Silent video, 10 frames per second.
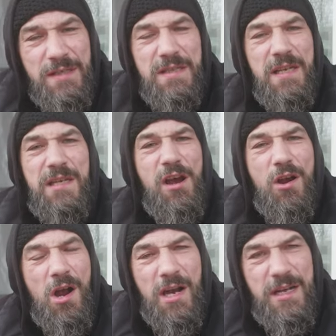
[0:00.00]
das hätte ja
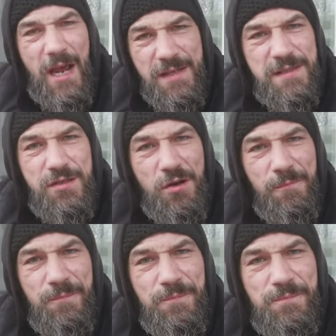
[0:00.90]
gar keiner ernst
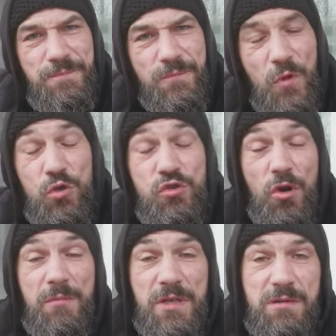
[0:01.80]
genommen. Und
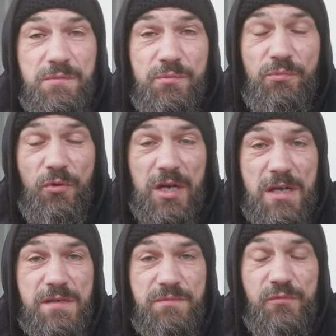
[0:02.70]
somit war
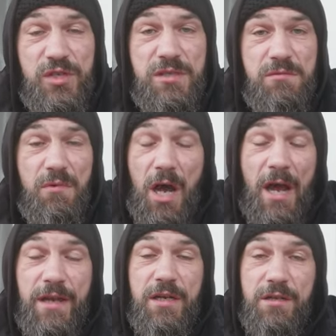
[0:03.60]
das Wissen
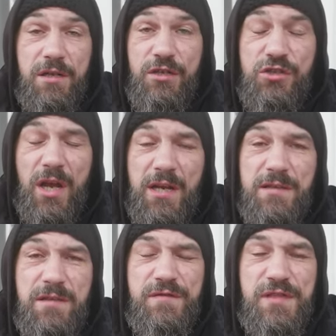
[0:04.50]
eigentlich
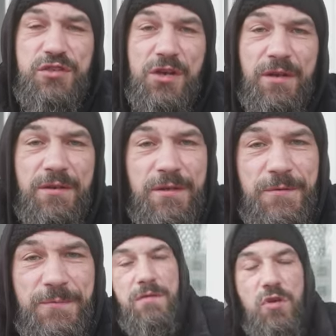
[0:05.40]
relativ sicher.
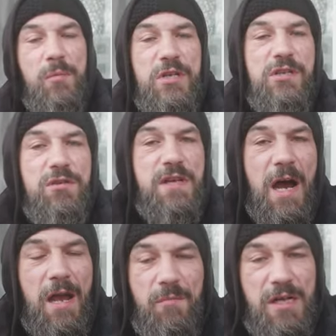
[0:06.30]
So, aber nicht aus
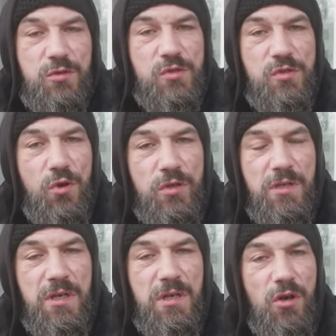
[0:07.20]

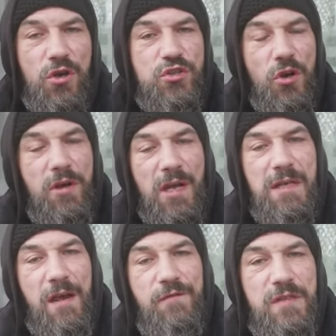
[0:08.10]
Geheimhaltungsgründen. Ne? Leung Scholling hat
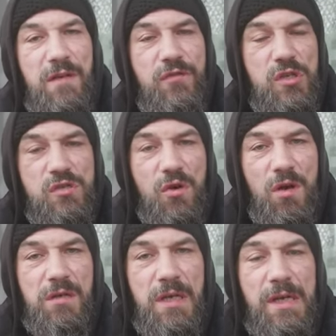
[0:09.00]
einfach dafür
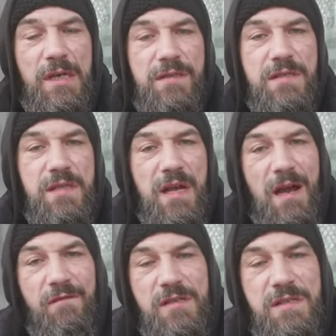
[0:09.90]
gesorgt, dass
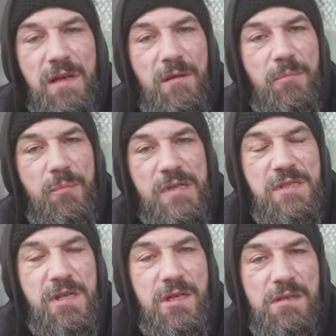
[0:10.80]
egal was da
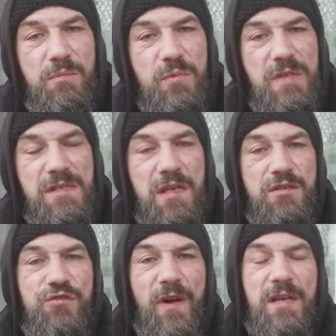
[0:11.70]
passiert, das hat
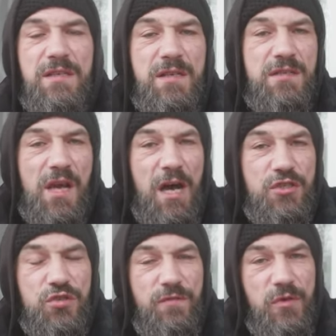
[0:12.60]
nicht
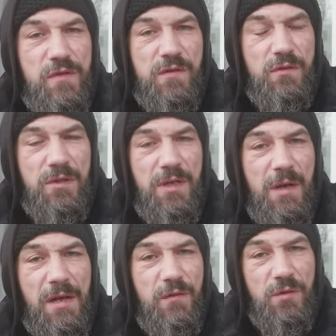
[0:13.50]
weitergetratscht wird. So, ne?
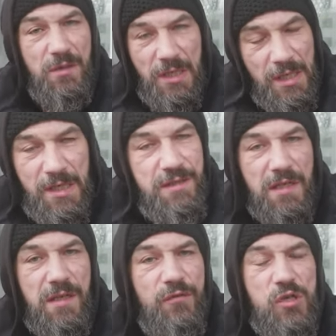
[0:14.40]
Also, der
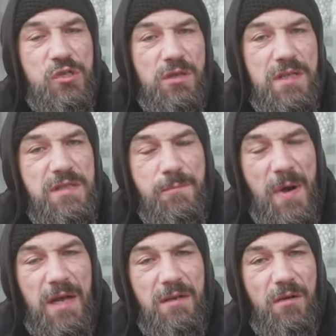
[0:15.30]
hat dafür gesorgt, dass die
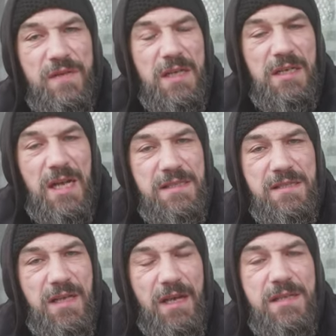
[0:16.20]
Mann auf seine
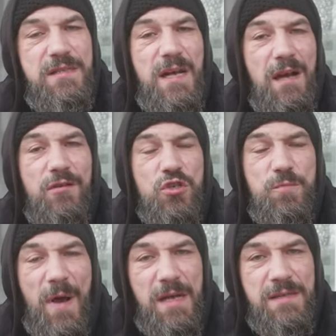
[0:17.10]
letzten Trainingstage noch
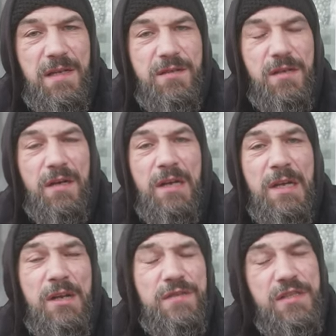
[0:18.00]
Spaß hat hier
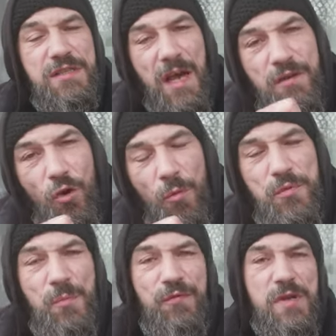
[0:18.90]
und sich seinen
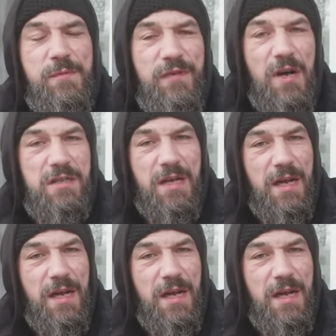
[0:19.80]
Opiumfilm fahren